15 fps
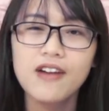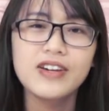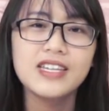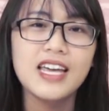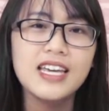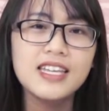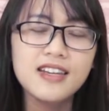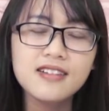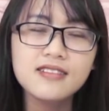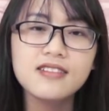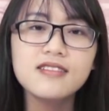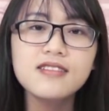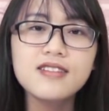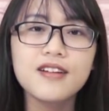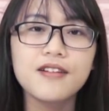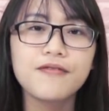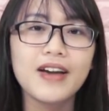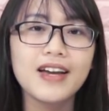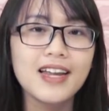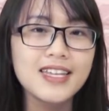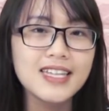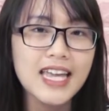Vậy thì chân tướng sự
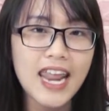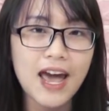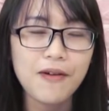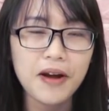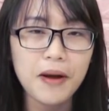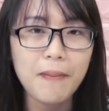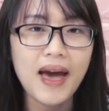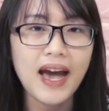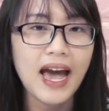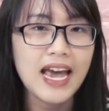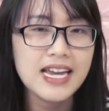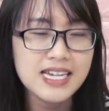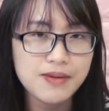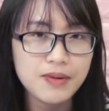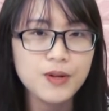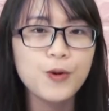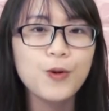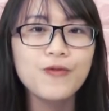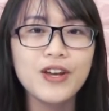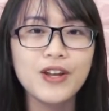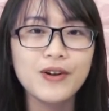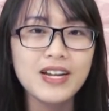việc là như thế nào các bạn hãy xem đến
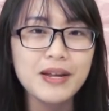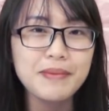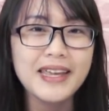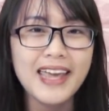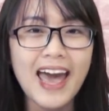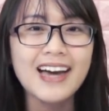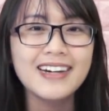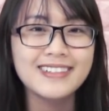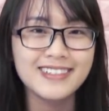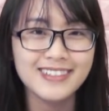cuối video clip này nhé